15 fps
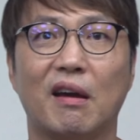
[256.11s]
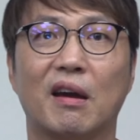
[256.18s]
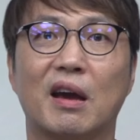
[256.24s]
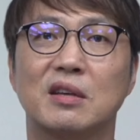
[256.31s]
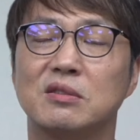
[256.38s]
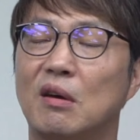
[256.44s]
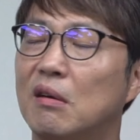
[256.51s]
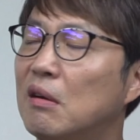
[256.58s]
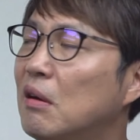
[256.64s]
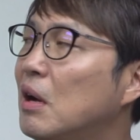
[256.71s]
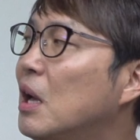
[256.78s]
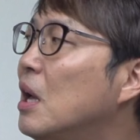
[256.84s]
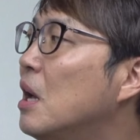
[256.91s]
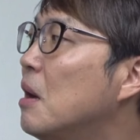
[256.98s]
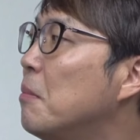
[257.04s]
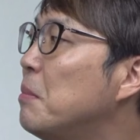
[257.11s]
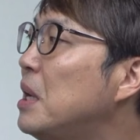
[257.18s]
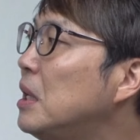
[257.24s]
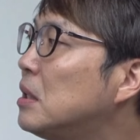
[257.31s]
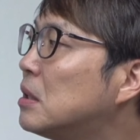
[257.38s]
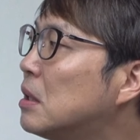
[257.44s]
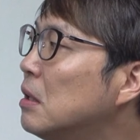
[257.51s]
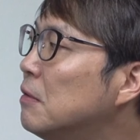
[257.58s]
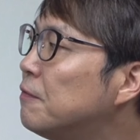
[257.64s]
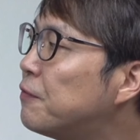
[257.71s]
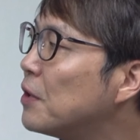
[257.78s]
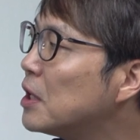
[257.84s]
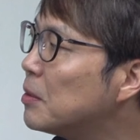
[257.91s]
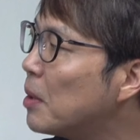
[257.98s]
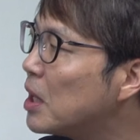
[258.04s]
그래서 밀턴
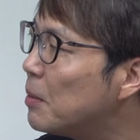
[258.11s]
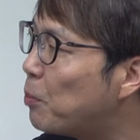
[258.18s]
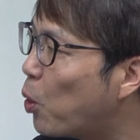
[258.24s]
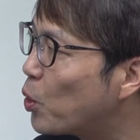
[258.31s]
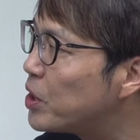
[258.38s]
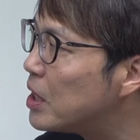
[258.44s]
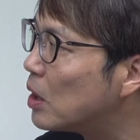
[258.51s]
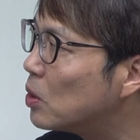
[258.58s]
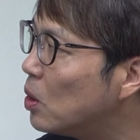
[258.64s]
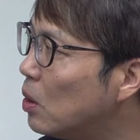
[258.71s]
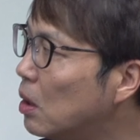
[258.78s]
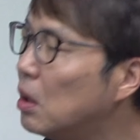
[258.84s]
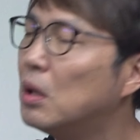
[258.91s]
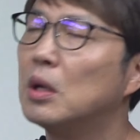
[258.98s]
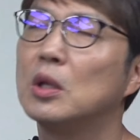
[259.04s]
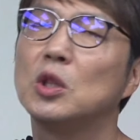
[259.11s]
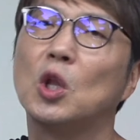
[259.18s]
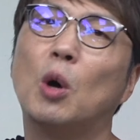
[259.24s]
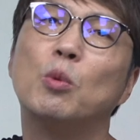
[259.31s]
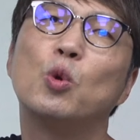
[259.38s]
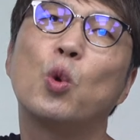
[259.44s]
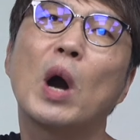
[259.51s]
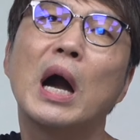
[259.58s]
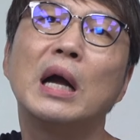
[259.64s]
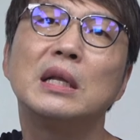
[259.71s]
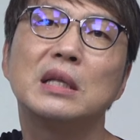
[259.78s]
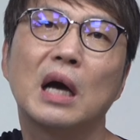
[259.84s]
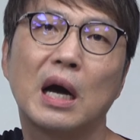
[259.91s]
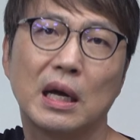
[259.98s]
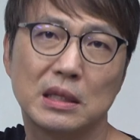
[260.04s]
프리드먼이 보기에도 너무
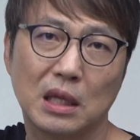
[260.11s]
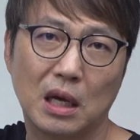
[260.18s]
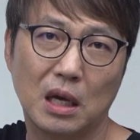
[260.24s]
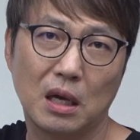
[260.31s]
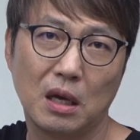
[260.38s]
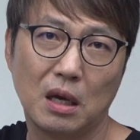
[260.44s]
황당하다.